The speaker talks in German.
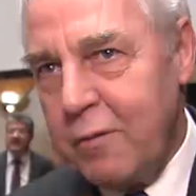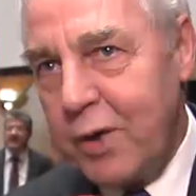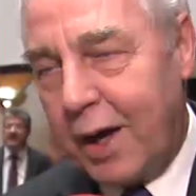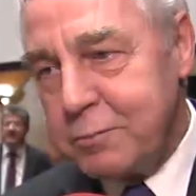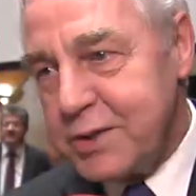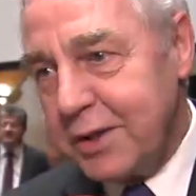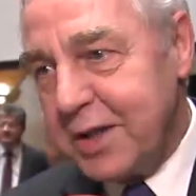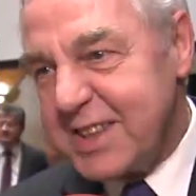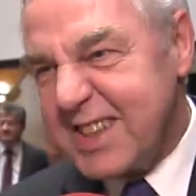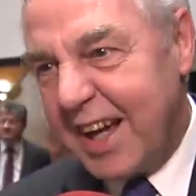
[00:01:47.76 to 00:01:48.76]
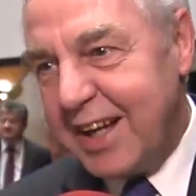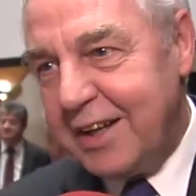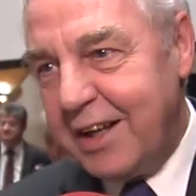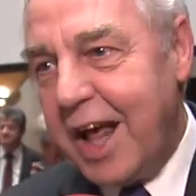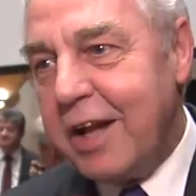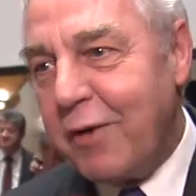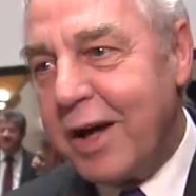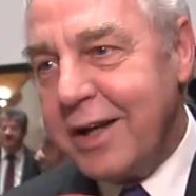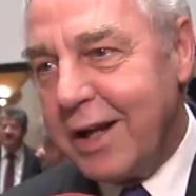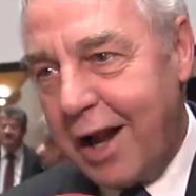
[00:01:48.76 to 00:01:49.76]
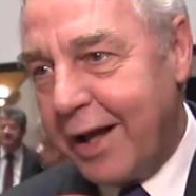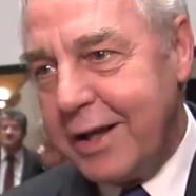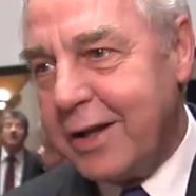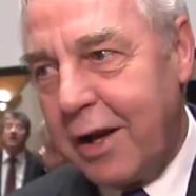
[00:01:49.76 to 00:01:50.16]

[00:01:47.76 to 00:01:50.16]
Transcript: Wir haben so in der Zeit in etwa die gleiche